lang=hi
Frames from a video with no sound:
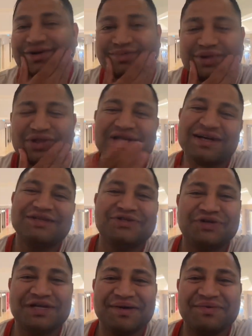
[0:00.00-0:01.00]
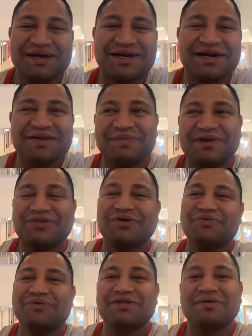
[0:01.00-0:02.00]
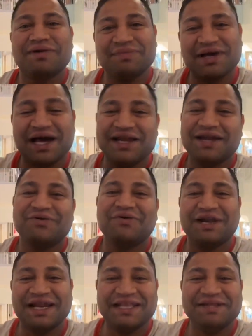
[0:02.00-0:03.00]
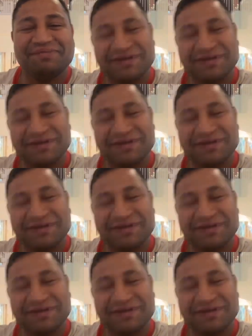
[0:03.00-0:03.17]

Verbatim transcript: मैं सोचा कल छुट्टी है मेरा कल परसों फिर इसके बाद मैं आने लगूंगा नए दिन पे